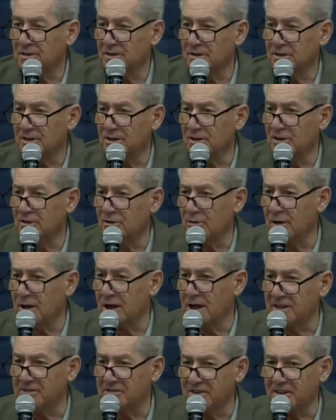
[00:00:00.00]
E não
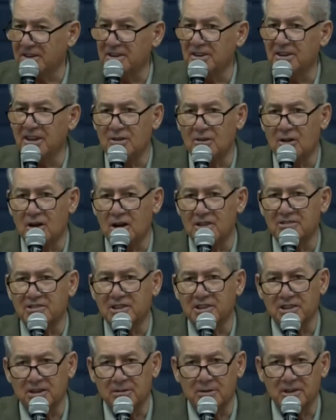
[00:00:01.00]
era assim que nem nós que
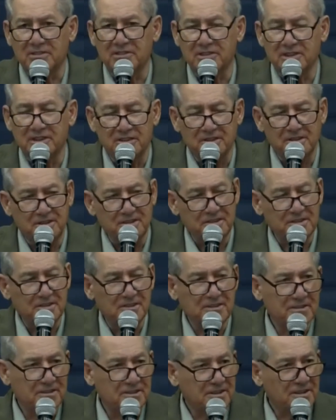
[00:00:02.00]
estamos assim,
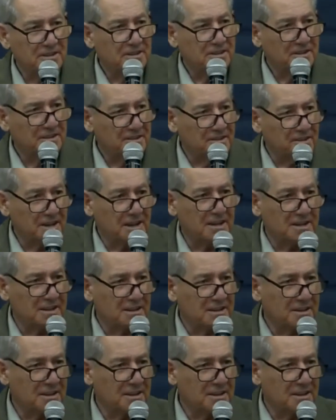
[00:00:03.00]
não é?